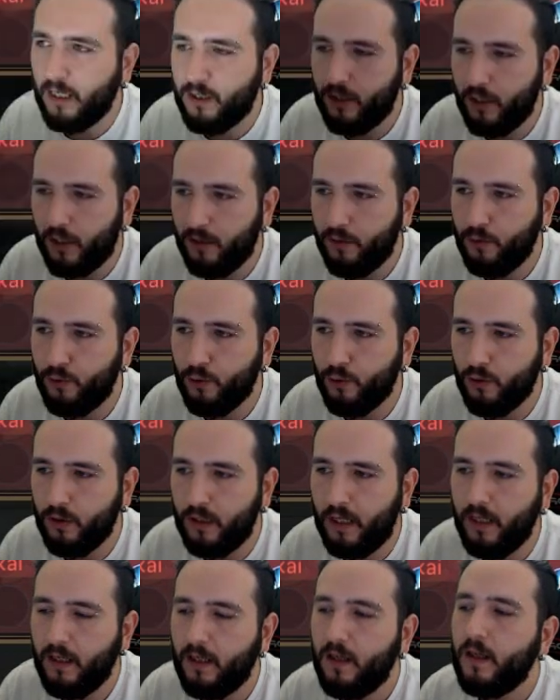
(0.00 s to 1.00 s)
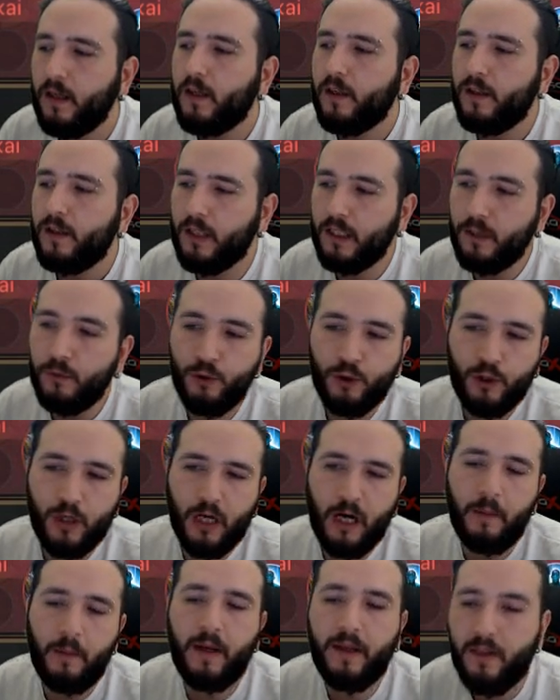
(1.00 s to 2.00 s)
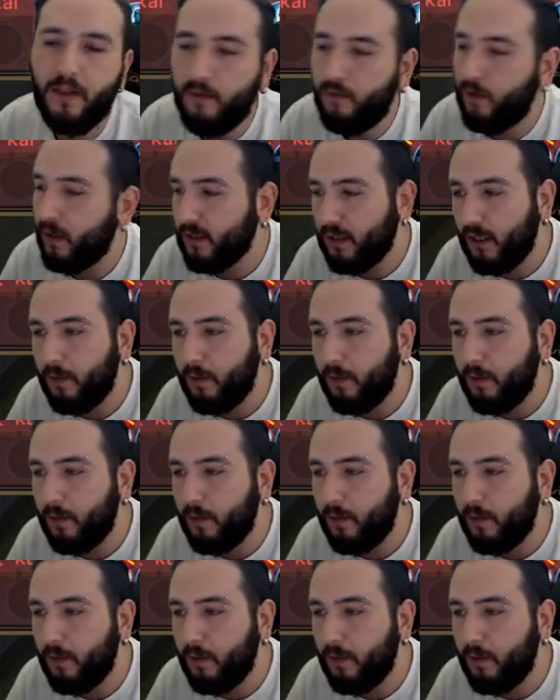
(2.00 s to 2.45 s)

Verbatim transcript: kere düşürdüler. 7.5K benden fazla